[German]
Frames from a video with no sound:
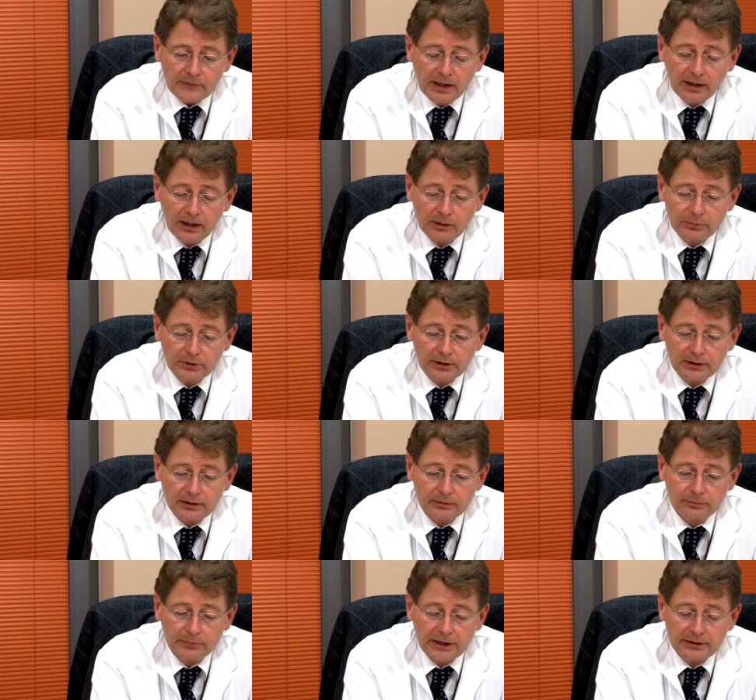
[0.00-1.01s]

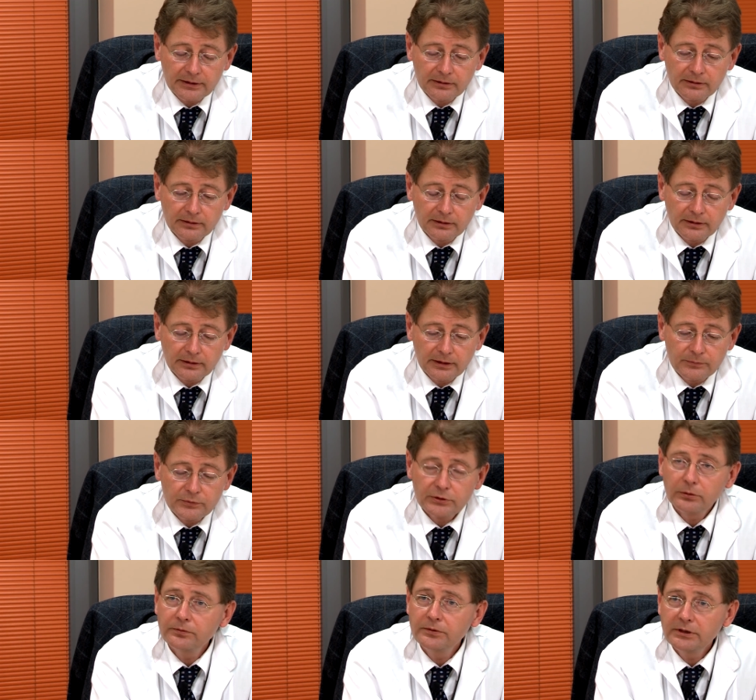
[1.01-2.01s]
Aber bei den äh,
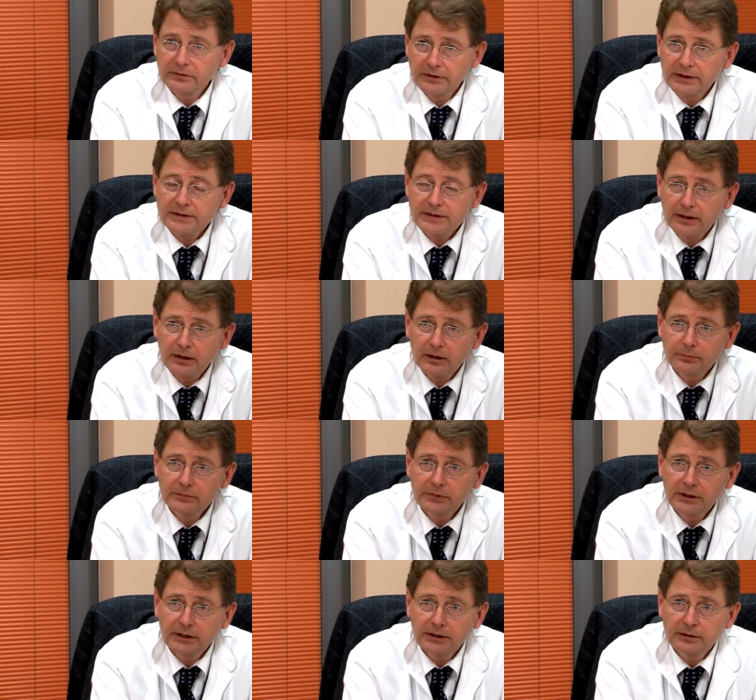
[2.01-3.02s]
Impfstoffen, die wir jetzt
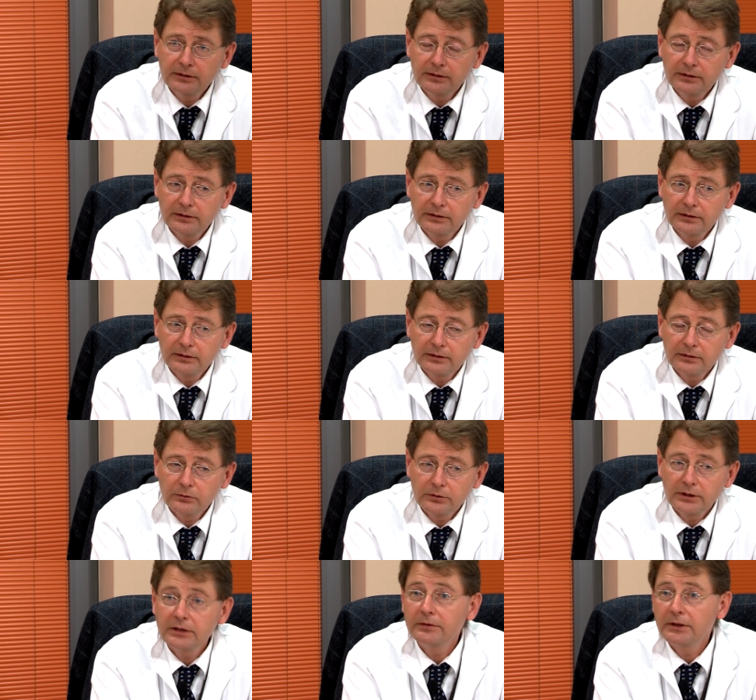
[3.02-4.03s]
haben gegen äh,
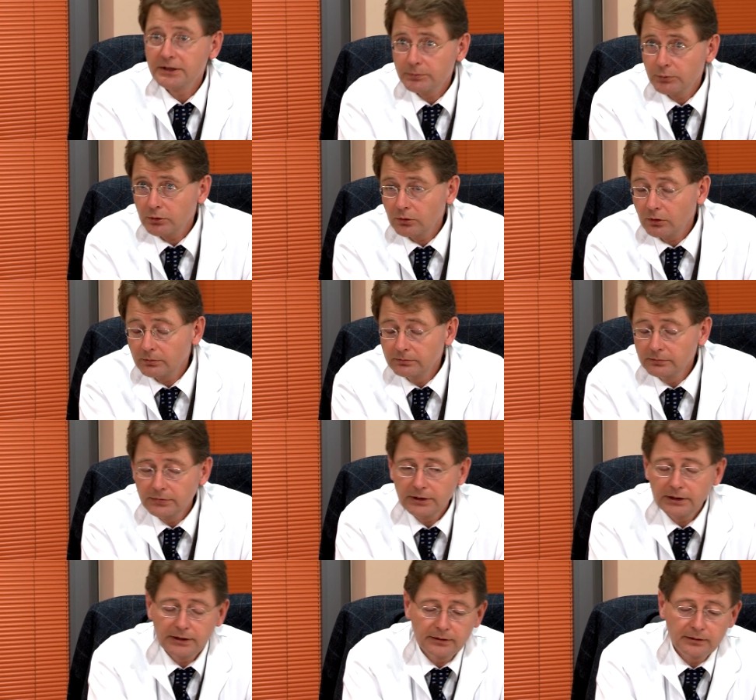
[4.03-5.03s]
oder die wir jetzt bekommen
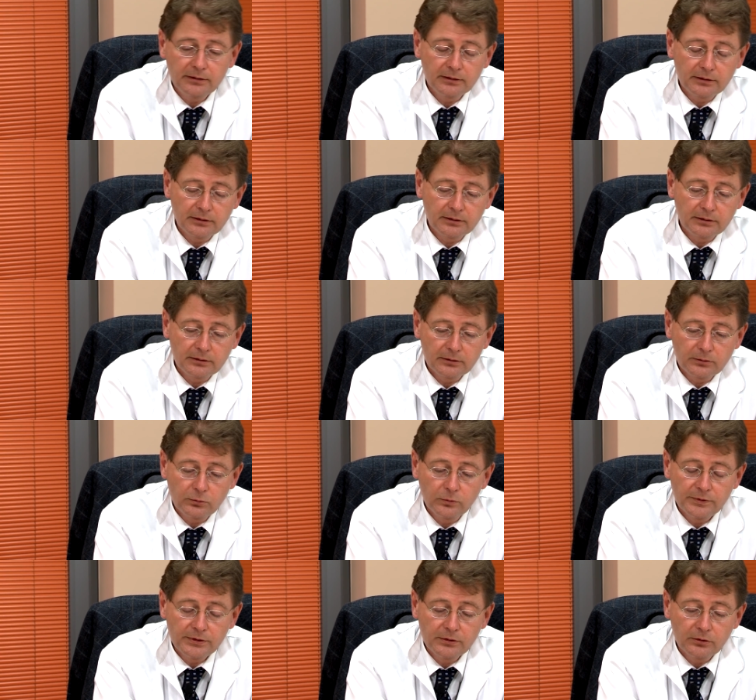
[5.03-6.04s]
gegen äh,
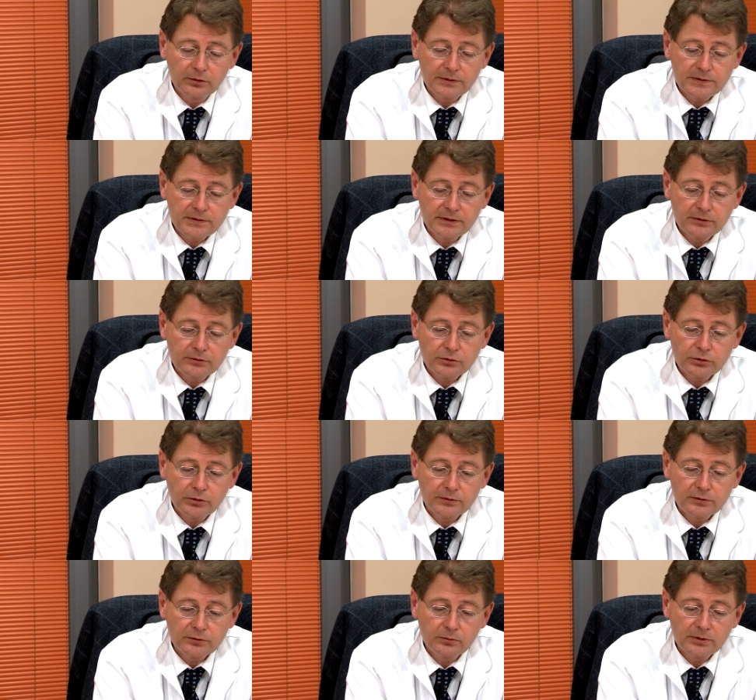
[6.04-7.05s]
Covid-19, ist es
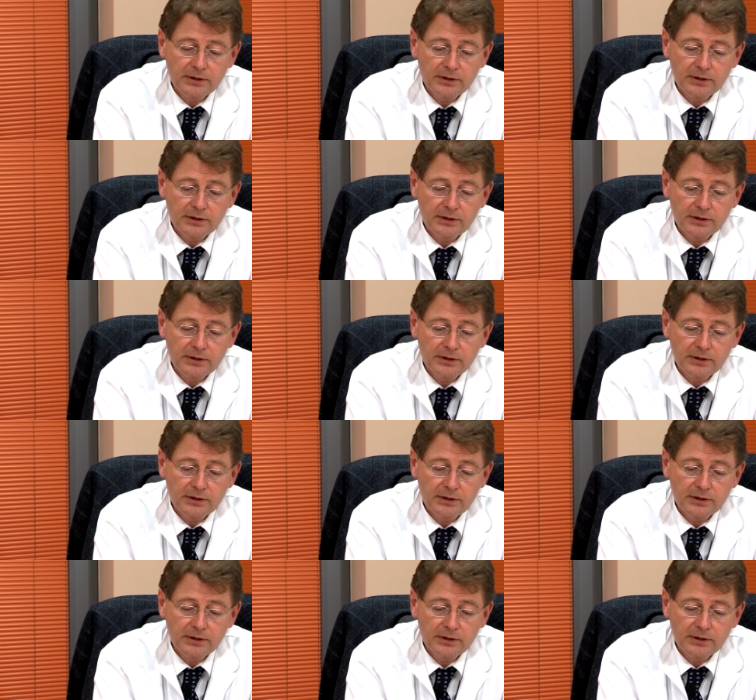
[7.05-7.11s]
schon so,